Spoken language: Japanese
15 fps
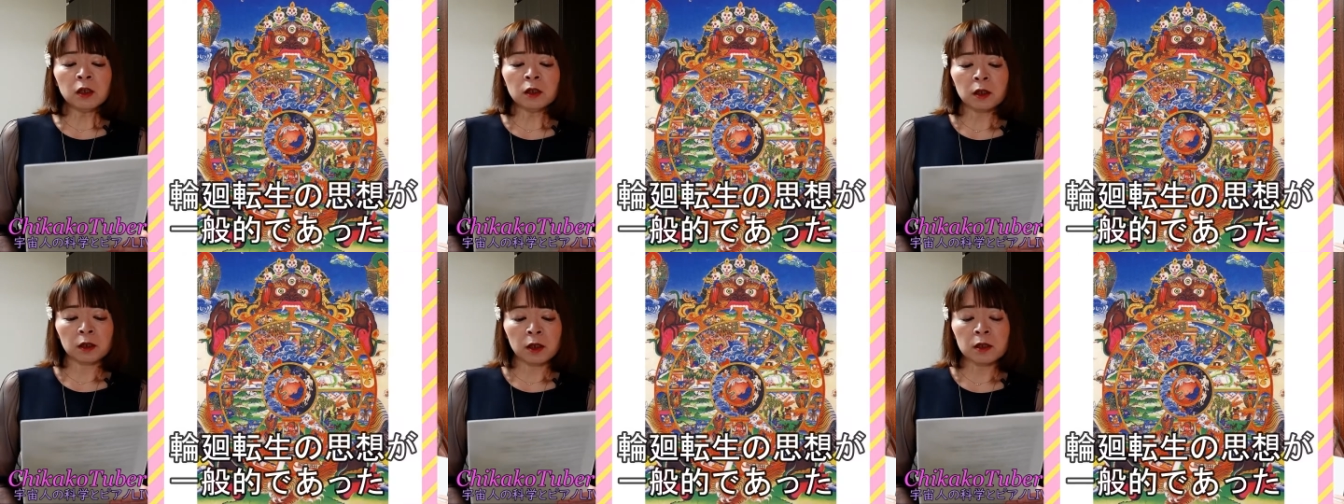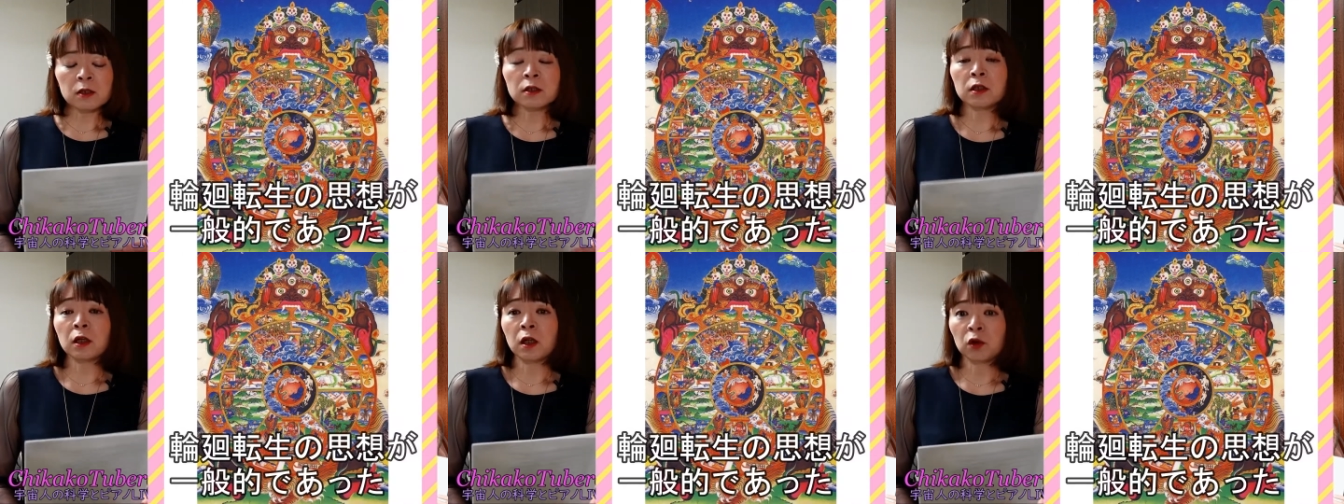輪廻
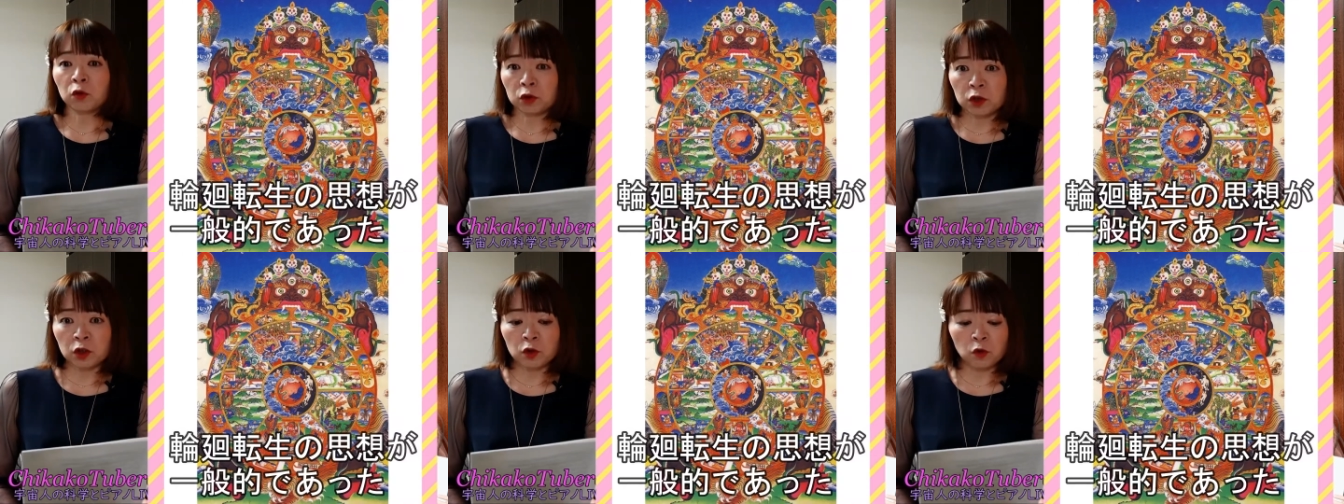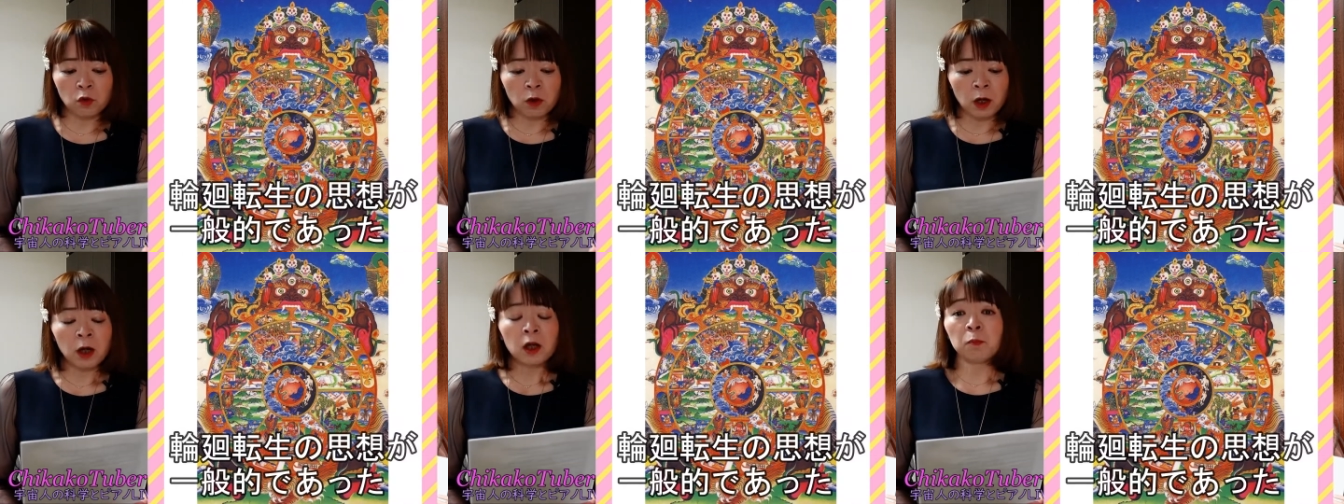転生の思
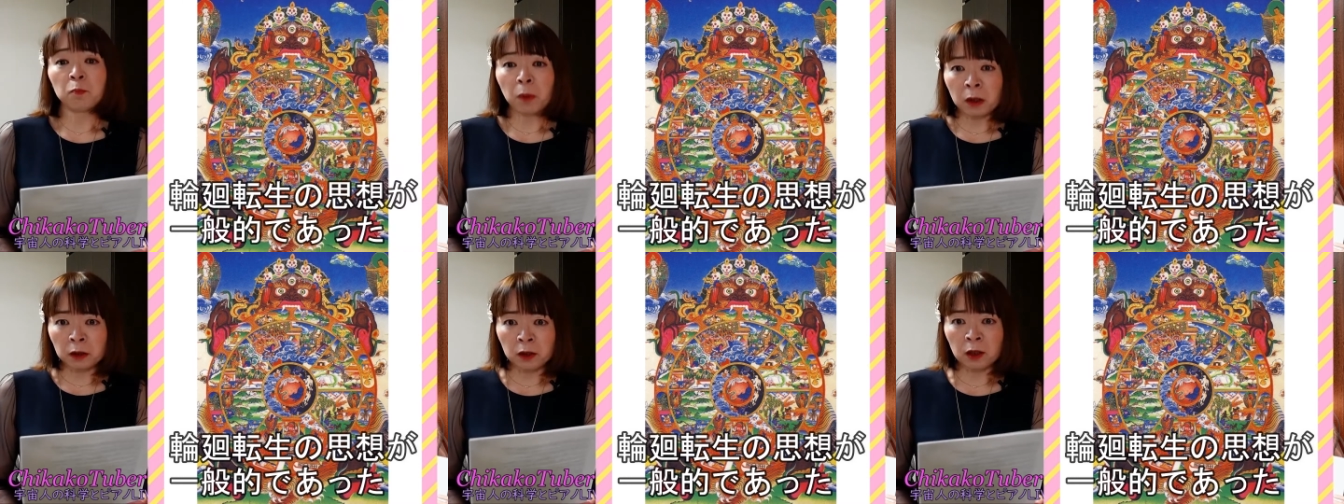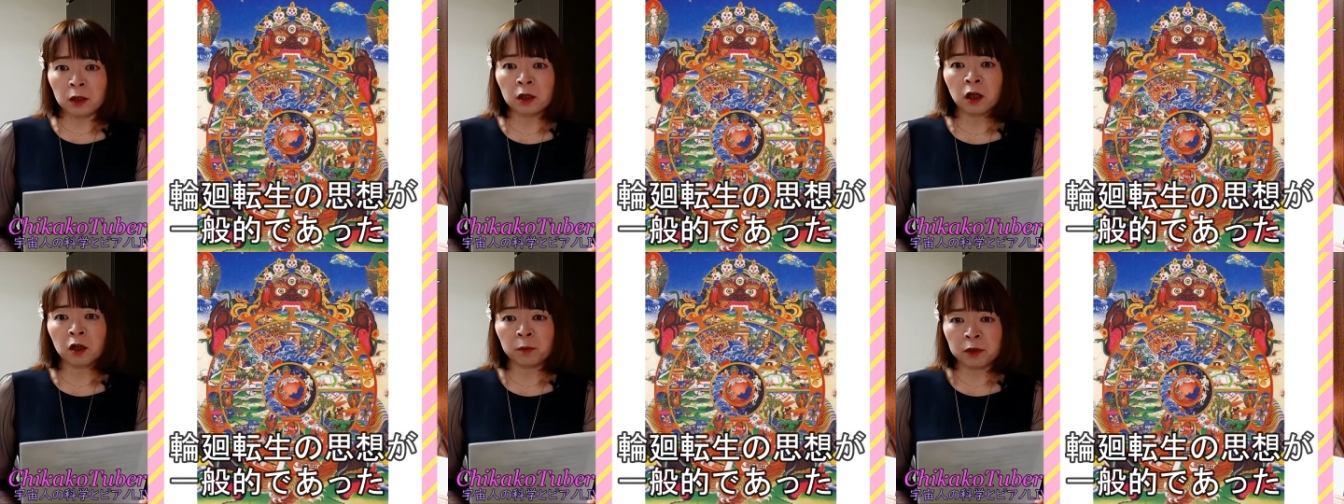想が一般
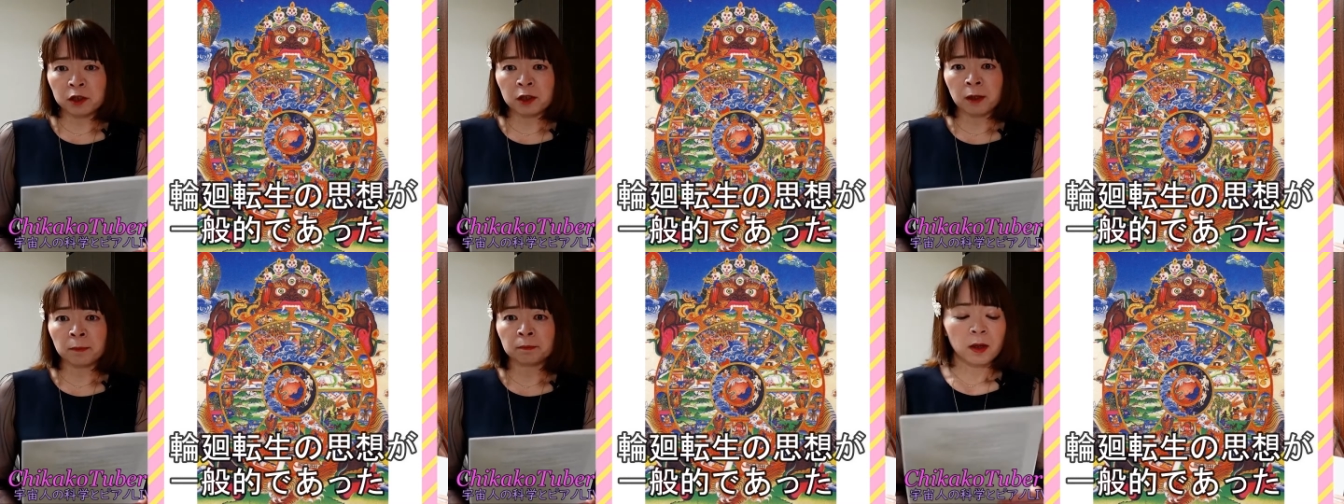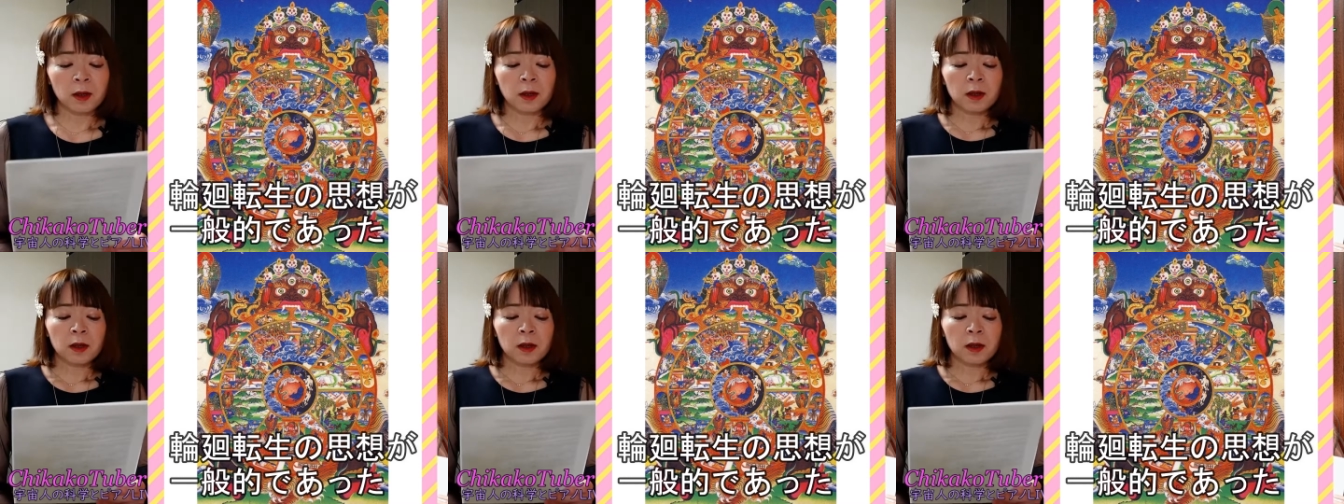的でありました。